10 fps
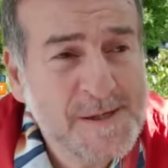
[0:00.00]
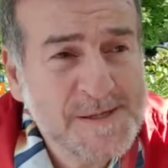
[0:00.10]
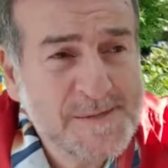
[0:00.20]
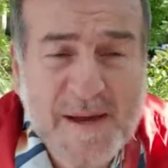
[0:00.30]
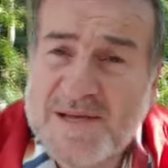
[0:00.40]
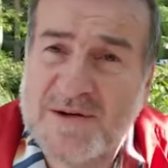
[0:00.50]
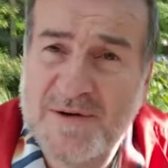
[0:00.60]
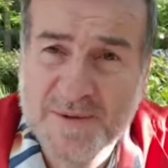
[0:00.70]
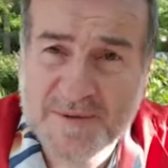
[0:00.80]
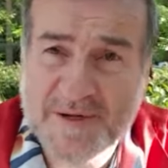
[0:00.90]
e, ben
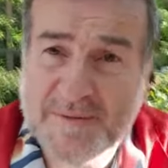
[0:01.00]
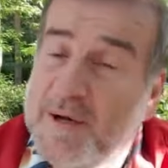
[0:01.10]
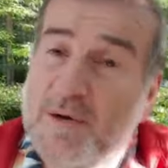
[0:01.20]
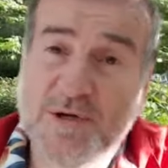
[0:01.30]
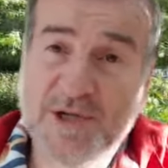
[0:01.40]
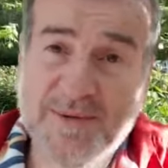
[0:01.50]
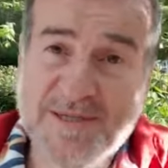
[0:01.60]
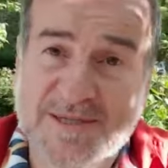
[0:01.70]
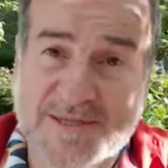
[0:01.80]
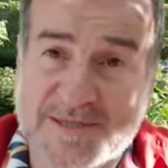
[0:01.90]
cevabını veririm. Bana
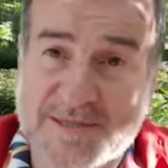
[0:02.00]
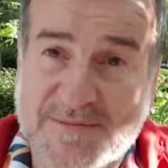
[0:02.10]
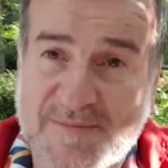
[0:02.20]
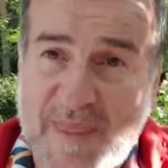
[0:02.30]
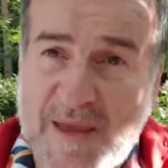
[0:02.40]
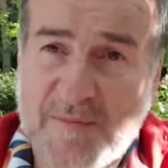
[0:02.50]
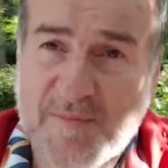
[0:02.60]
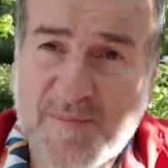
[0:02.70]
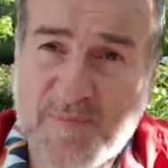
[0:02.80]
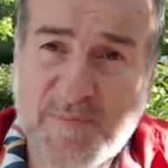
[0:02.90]
ulaşabilirsiniz.
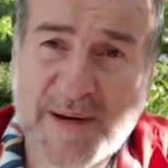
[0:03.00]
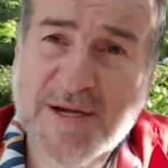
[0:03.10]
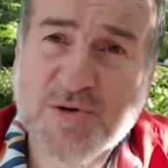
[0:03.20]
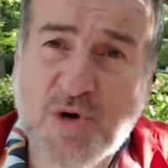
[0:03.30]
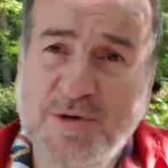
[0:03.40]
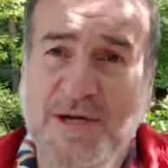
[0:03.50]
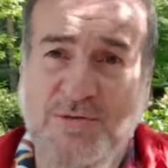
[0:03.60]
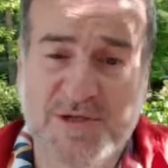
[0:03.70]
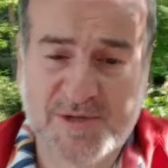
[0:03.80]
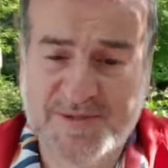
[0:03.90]
Bana çok rahat
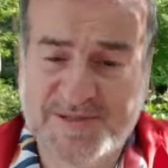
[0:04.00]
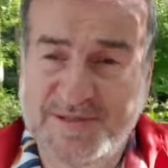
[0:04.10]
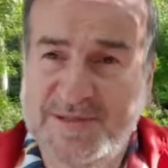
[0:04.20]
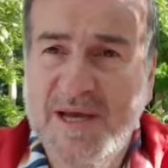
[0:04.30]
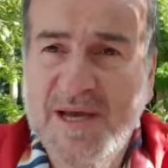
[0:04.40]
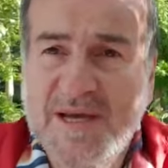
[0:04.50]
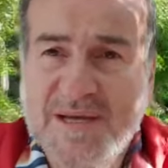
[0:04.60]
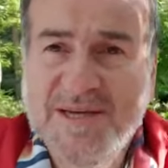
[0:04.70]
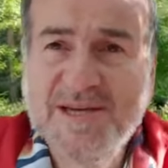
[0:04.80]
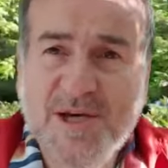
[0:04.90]
ulaşabilirsiniz.
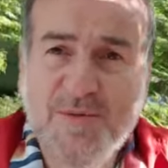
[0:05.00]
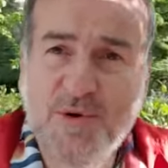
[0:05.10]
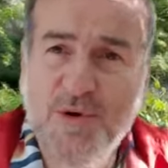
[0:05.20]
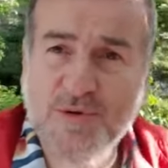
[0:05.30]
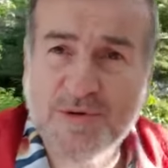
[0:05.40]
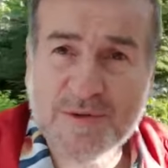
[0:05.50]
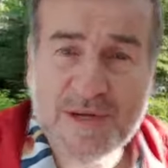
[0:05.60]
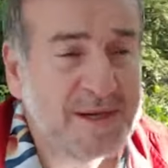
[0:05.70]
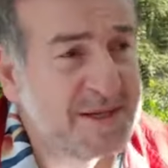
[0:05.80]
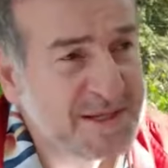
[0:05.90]
Keşke bu konunun
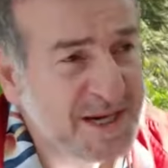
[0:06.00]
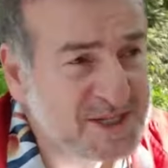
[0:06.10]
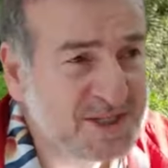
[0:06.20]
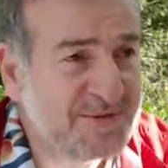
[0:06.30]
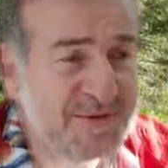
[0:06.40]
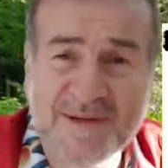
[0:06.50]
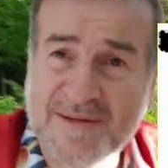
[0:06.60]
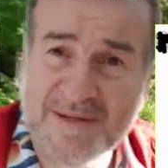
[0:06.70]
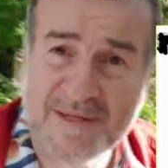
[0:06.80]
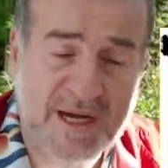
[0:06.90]
karış tarafındaki,
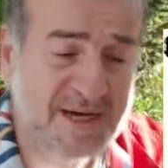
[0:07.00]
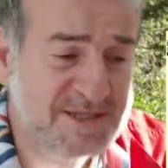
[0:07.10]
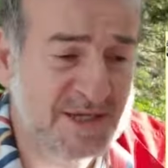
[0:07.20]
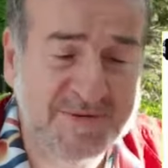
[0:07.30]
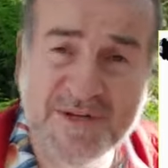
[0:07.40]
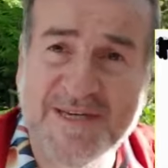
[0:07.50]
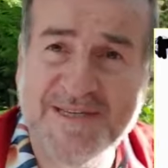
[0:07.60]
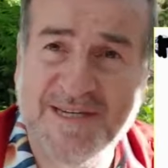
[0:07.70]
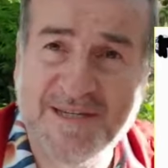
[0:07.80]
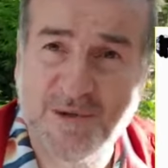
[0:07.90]
karış tarafındaki
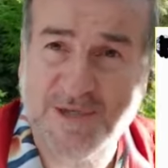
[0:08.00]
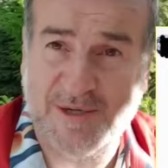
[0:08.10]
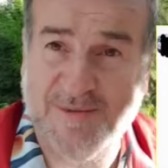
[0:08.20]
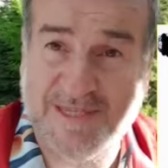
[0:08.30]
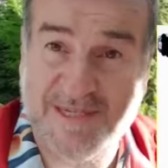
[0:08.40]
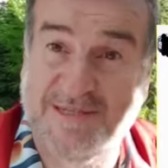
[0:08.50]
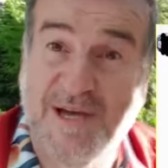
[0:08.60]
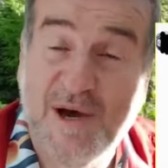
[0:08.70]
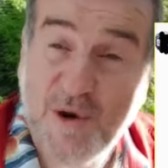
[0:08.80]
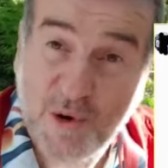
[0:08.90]
insana da ulaşabilirsiniz.
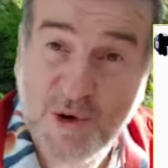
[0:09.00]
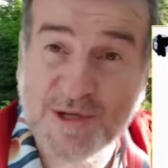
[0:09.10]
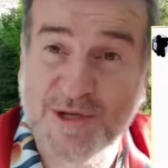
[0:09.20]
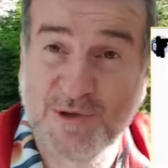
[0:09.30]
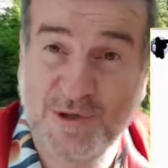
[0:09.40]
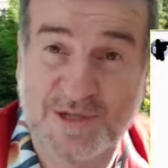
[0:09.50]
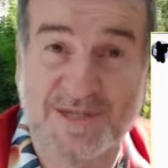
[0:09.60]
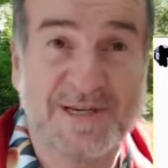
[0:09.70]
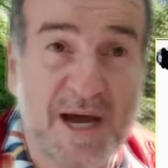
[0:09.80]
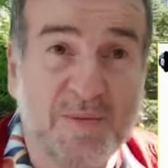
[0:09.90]
Onu da
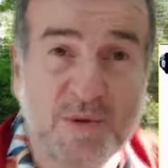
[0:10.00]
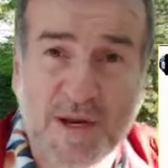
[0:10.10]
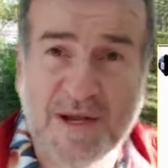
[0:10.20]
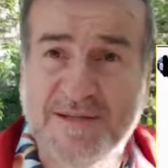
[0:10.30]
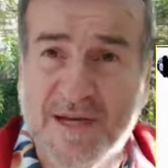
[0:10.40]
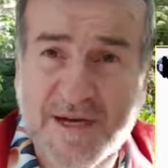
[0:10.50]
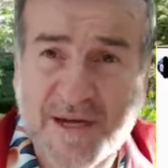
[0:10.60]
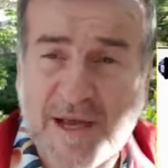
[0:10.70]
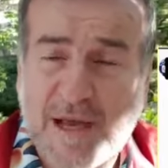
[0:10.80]
sorsanız ya Burhan Ak'ta